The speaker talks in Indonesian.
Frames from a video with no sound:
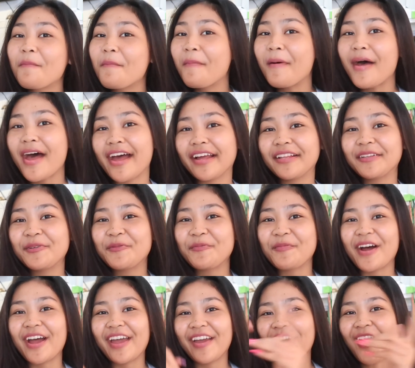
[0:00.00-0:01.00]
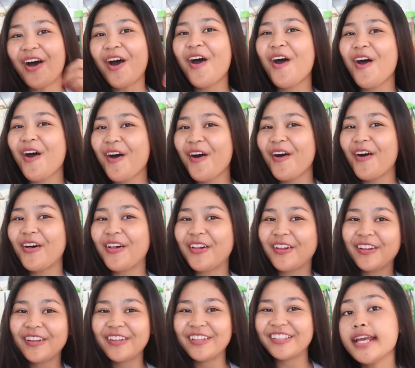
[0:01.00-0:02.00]
back to my
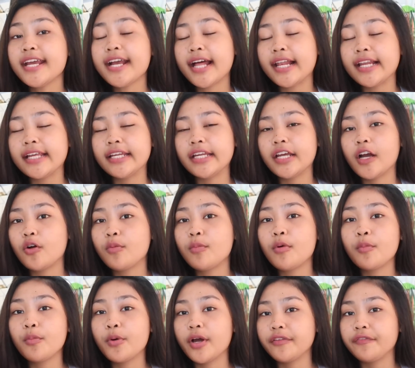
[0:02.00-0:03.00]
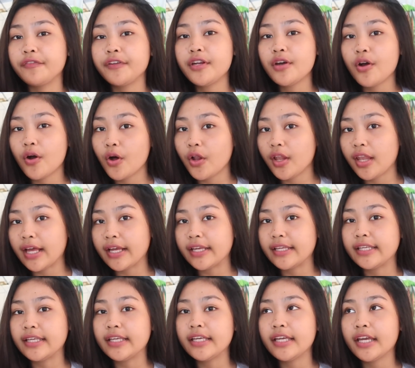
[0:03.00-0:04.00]
haul Jadi kali ini aku mau buat video haul
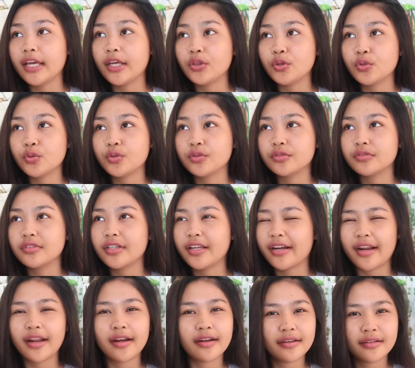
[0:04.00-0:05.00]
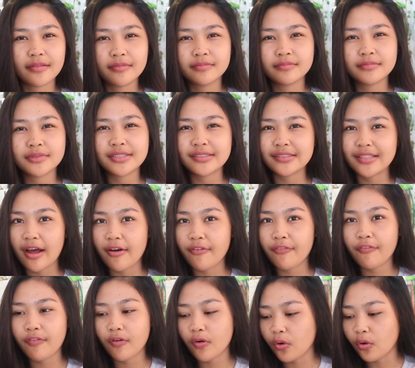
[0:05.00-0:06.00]
lagi Yaitu random
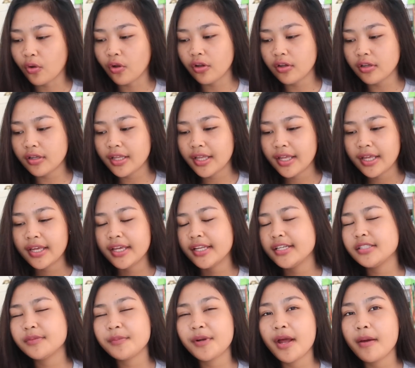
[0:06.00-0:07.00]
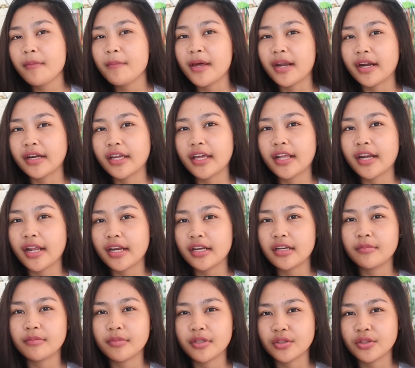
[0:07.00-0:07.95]
stuff haul Ini sebenarnya barangnya random